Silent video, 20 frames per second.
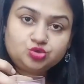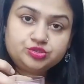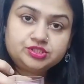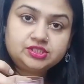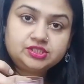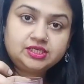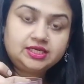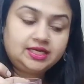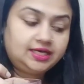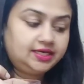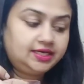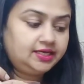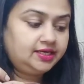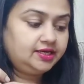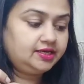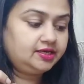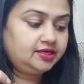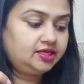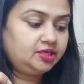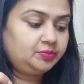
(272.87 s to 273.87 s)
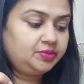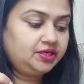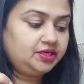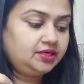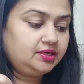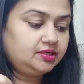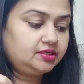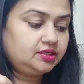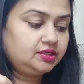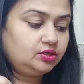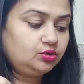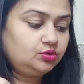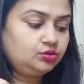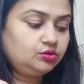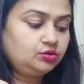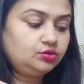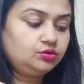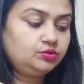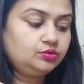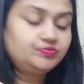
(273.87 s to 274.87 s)
जूस निकला है करीब एक किलो
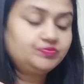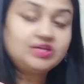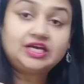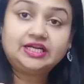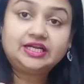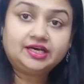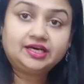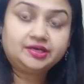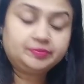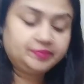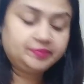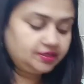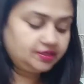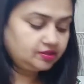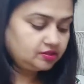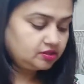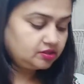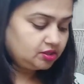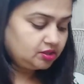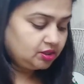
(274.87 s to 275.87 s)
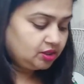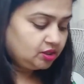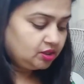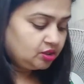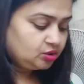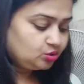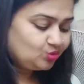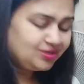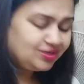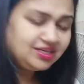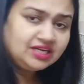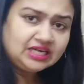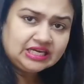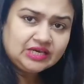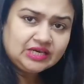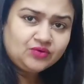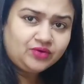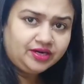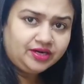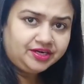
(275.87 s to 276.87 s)
अनार में तो अनार
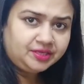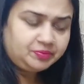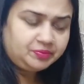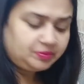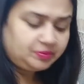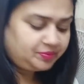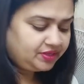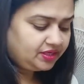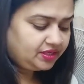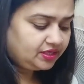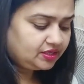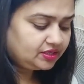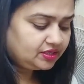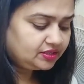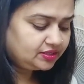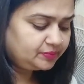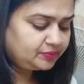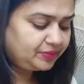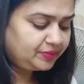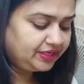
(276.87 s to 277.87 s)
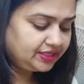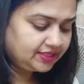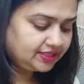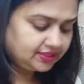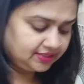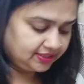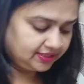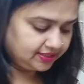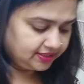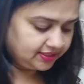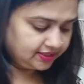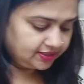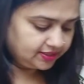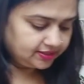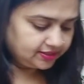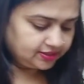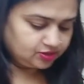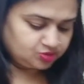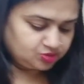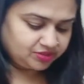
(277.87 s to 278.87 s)
की क्वालिटी पे भी डिपेंड करता है
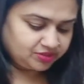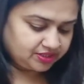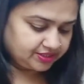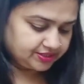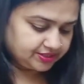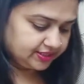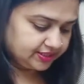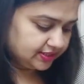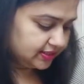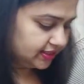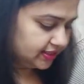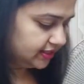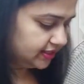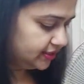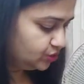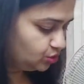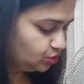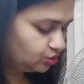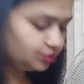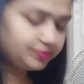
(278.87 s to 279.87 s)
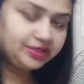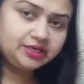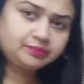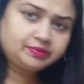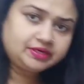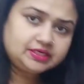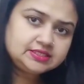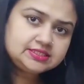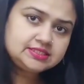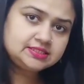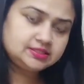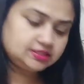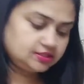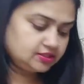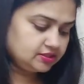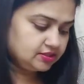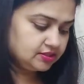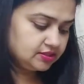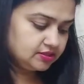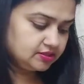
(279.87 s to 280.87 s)
कि इसमें रस कितना है तो हम एक बार इस
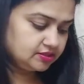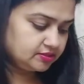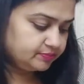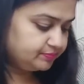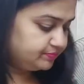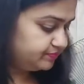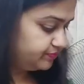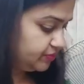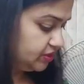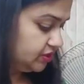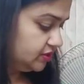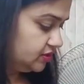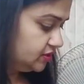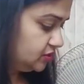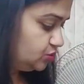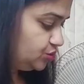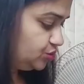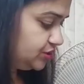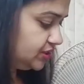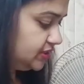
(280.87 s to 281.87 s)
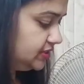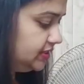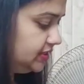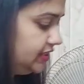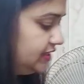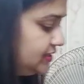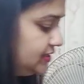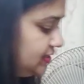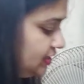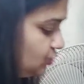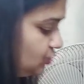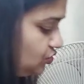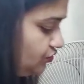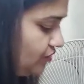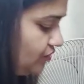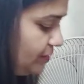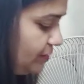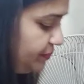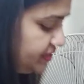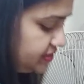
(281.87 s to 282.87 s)
जो इसके सीड्स हैं इनको
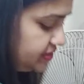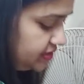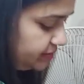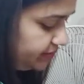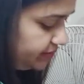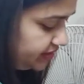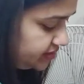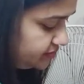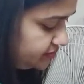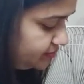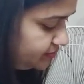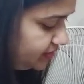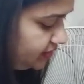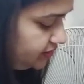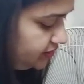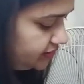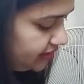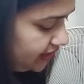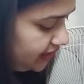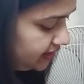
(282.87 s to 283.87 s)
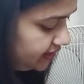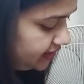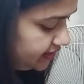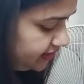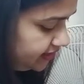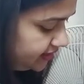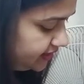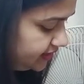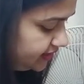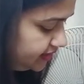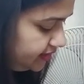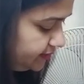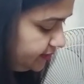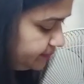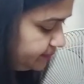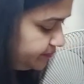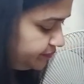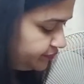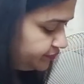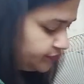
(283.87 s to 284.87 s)
वापस एक बार इसमें डालकर देखेंगे
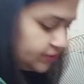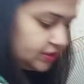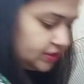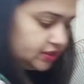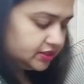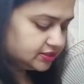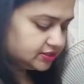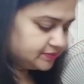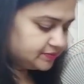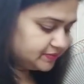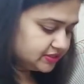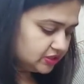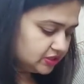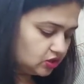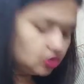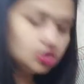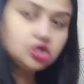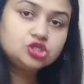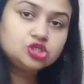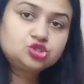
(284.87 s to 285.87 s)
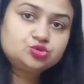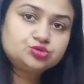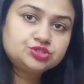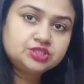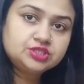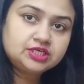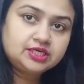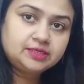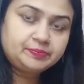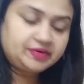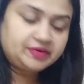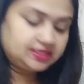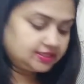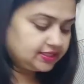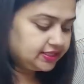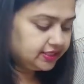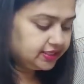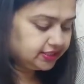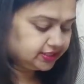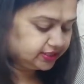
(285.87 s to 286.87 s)
कि इसमें से और जूस निकल
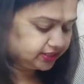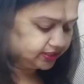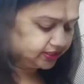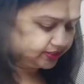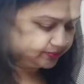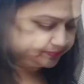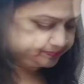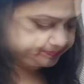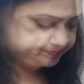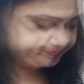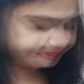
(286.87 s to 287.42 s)
पाता है कि नहीं